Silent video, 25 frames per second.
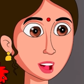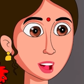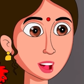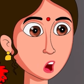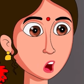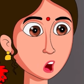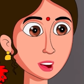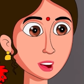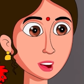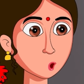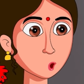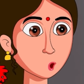ఉంది
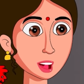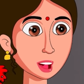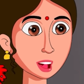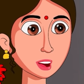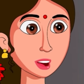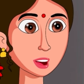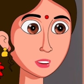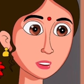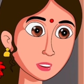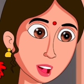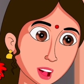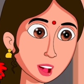కదా
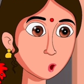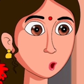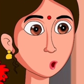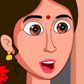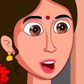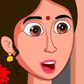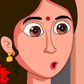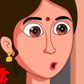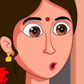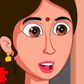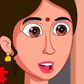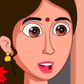వచ్చే
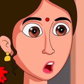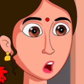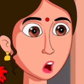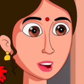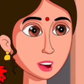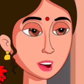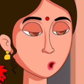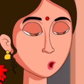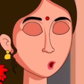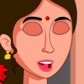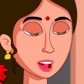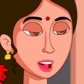నెల
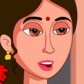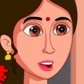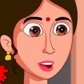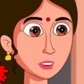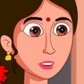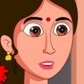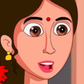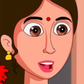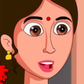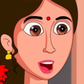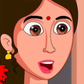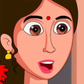డెలివరీ
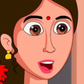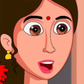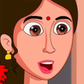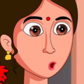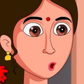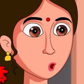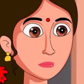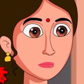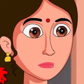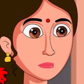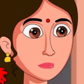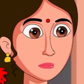చేస్తామని
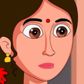చెప్పారు